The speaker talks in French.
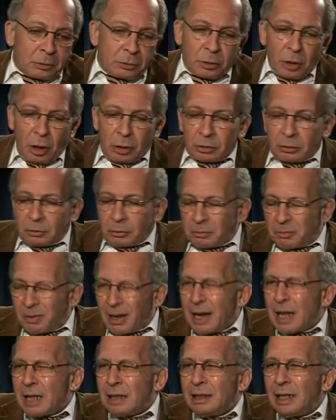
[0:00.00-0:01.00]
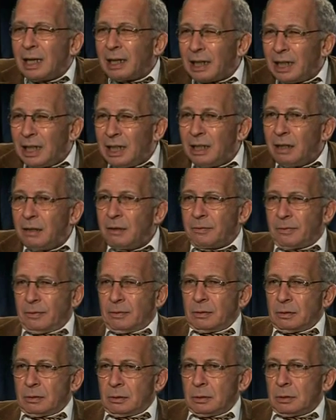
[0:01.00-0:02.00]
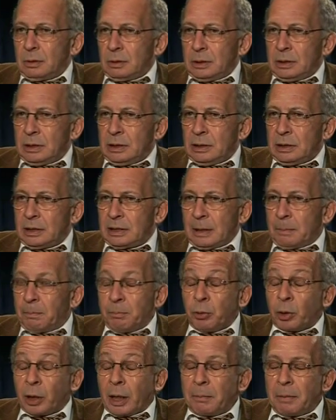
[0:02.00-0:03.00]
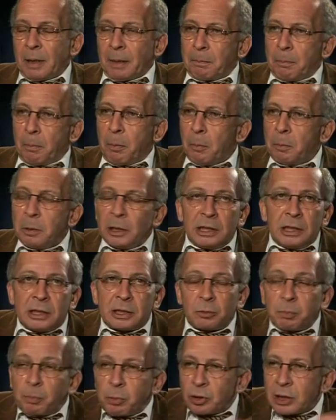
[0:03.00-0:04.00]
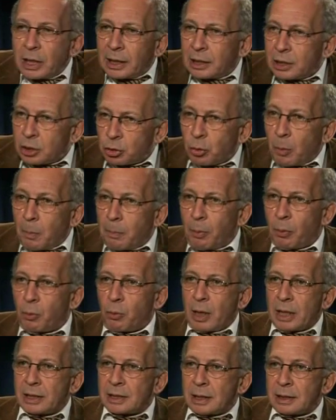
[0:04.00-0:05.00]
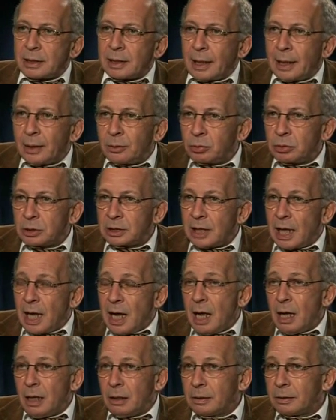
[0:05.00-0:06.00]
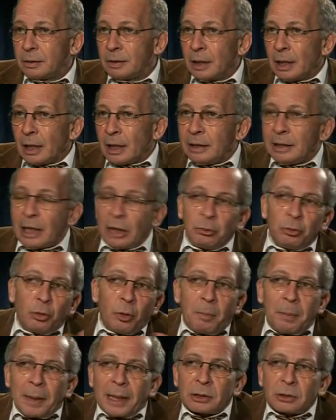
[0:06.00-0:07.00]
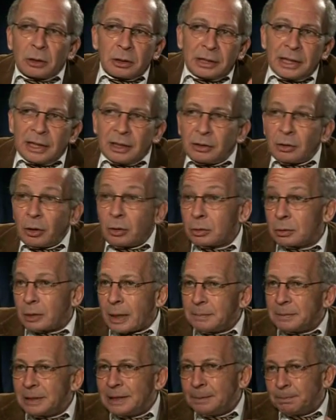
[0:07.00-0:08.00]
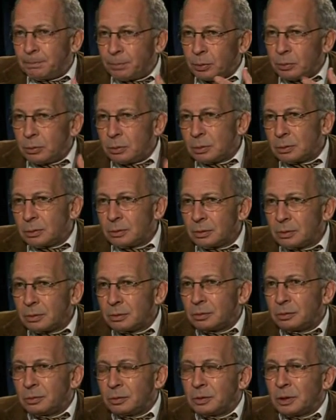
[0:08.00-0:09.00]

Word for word: Kurt va à la dérive, euh, il ne sait plus très bien, il se pose la question pourquoi, etc. Et tout ça. Euh, il y a deux personnes qui tentent un petit peu de,